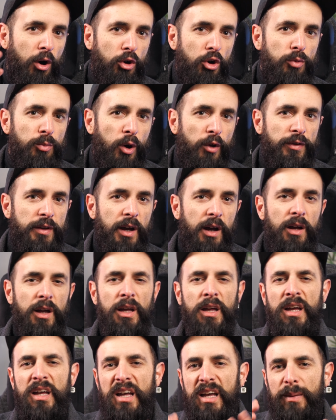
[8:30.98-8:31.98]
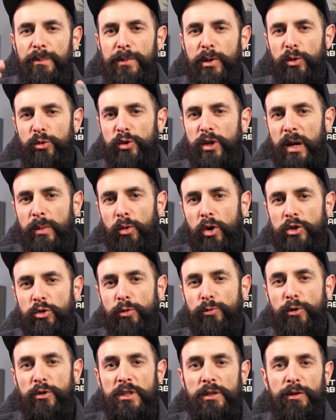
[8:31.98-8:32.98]
en commentaire. Mais en tout cas, moi, je
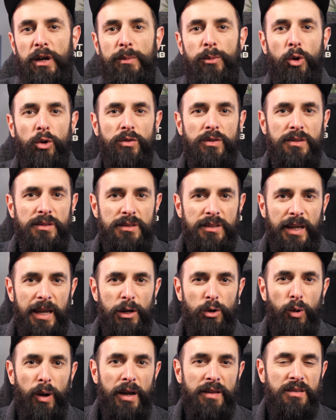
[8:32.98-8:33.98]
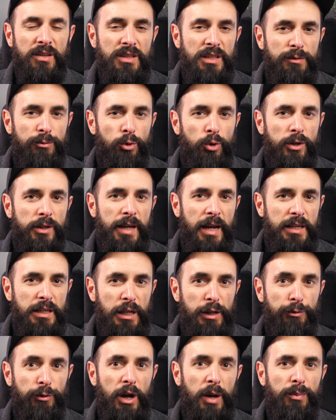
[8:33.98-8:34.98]
trouve que c'est vraiment très correct niveau
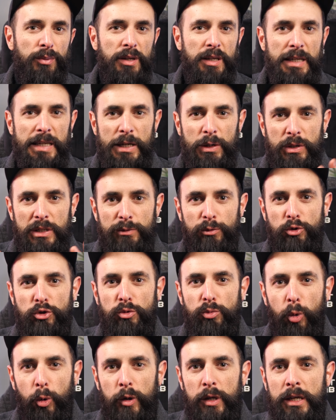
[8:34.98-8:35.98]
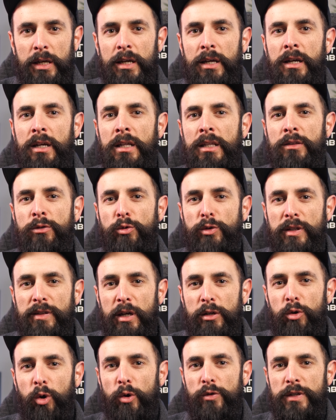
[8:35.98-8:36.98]
qualité de frappe et au niveau du bruit. Notez
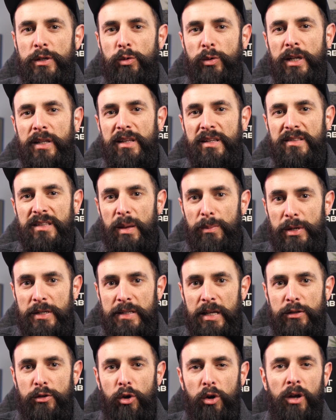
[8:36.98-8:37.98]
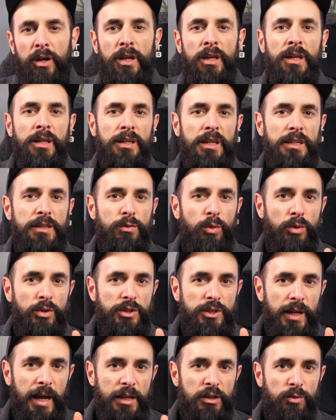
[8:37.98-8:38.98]
d'ailleurs aussi qu'on a des stabilisateurs qui sont
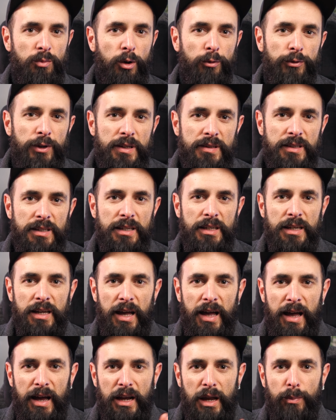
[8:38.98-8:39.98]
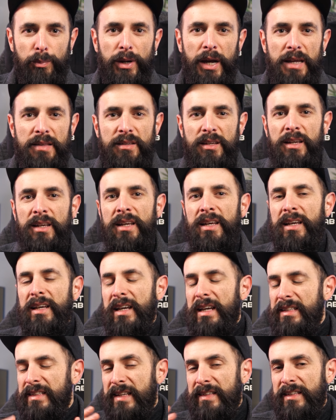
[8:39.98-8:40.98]
directement fixés à la plate.
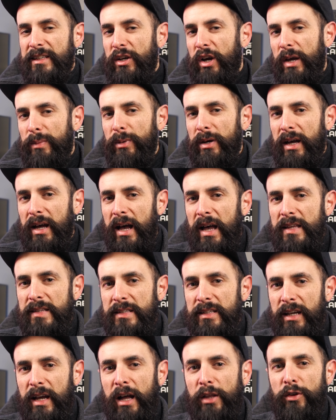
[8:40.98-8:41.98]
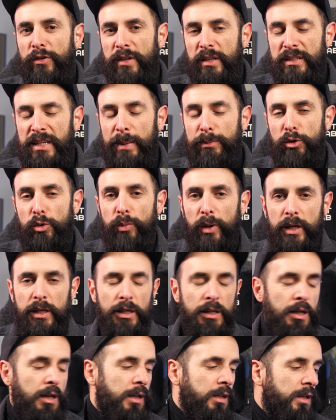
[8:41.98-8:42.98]
Et ça, c'est quand même assez rare dans cette gamme de
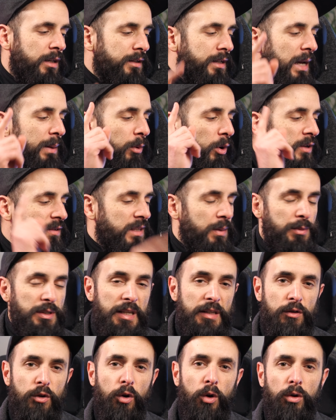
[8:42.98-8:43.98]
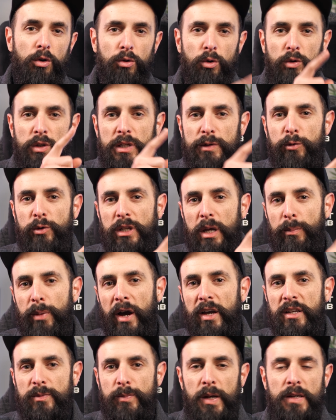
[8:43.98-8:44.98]
prix. Également, les stabilisateurs au niveau des
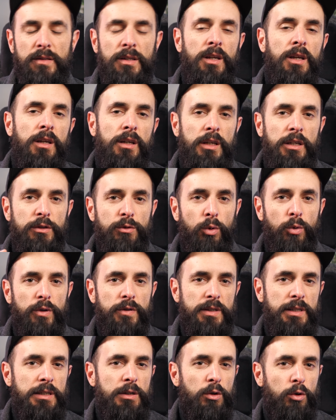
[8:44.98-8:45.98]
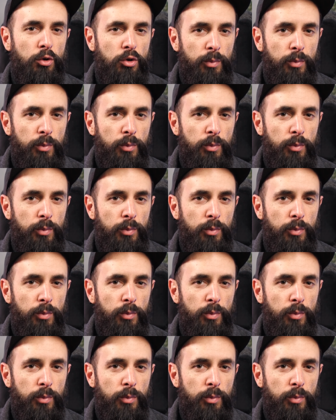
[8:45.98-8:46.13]
barres espace, ils sont aussi euh,